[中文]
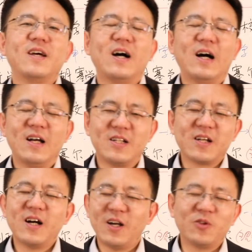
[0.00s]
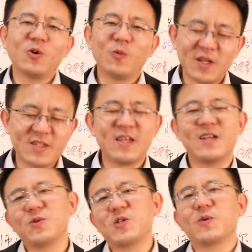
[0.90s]
啊，这个很多文艺青
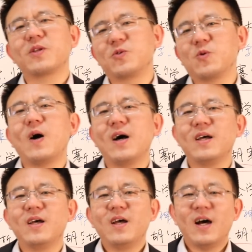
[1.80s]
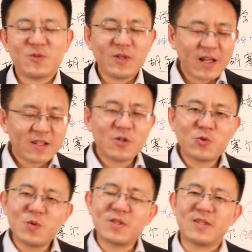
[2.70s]
年最喜欢的一句话啊，所以他这些
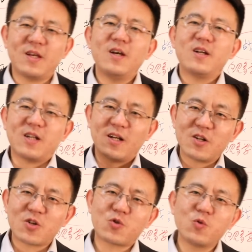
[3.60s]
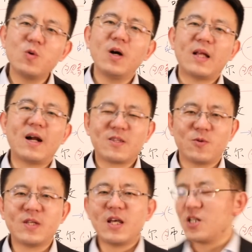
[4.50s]
句子，整个书它
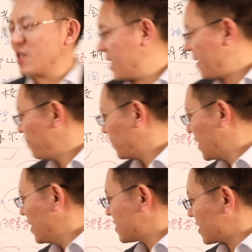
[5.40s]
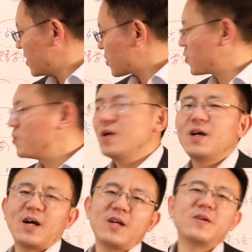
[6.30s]
存在于时间，整个书
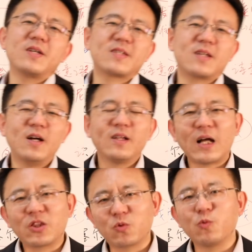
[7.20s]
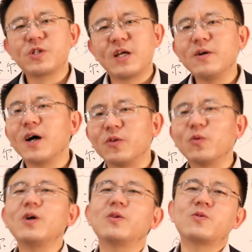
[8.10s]
很有意思，它读起来有很
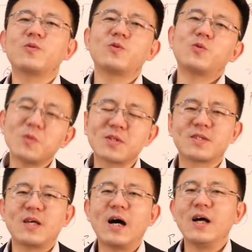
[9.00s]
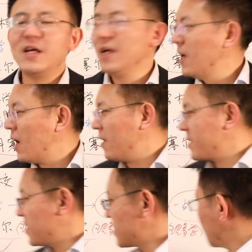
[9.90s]
多很多这种句子啊。好，
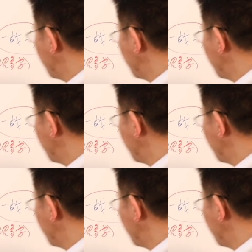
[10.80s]
这就是